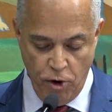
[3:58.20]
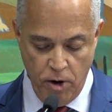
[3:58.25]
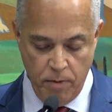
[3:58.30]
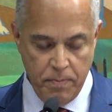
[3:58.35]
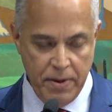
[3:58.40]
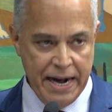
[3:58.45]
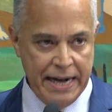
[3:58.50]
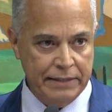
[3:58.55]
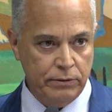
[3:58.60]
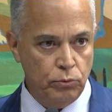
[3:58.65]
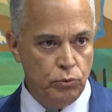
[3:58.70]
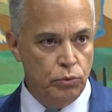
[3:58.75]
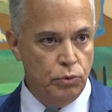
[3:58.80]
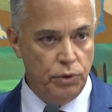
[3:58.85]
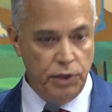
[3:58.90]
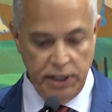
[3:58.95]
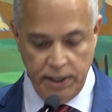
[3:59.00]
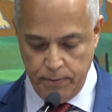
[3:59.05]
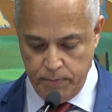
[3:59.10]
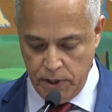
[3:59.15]

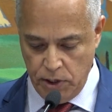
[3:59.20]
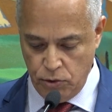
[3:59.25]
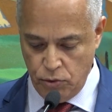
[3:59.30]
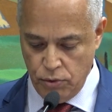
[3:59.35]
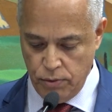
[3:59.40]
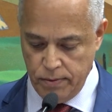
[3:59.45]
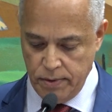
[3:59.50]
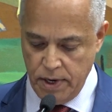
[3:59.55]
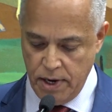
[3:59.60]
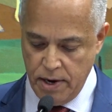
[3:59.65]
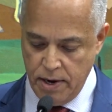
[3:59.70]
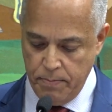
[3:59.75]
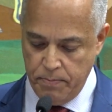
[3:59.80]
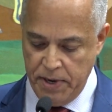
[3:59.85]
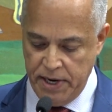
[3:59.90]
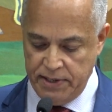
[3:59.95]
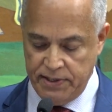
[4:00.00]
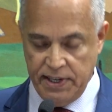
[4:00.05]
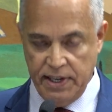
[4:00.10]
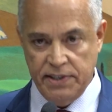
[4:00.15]
formato híbrido,
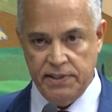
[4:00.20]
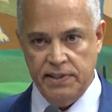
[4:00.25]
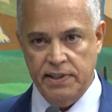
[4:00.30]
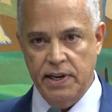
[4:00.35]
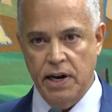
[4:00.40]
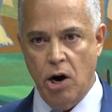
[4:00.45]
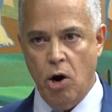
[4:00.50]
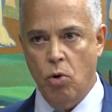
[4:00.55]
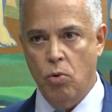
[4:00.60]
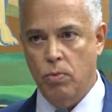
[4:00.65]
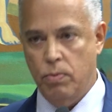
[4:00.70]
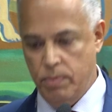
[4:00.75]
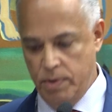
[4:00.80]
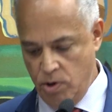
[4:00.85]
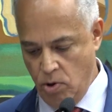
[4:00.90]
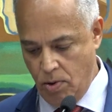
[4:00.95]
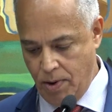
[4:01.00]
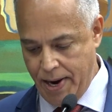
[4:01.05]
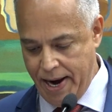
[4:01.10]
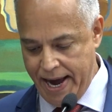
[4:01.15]
presencial
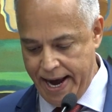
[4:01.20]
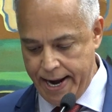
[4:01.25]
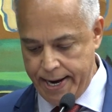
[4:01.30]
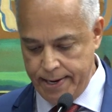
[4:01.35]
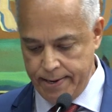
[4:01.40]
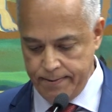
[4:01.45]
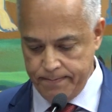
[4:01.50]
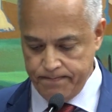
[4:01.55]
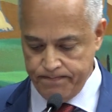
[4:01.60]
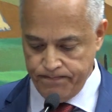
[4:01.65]
e online,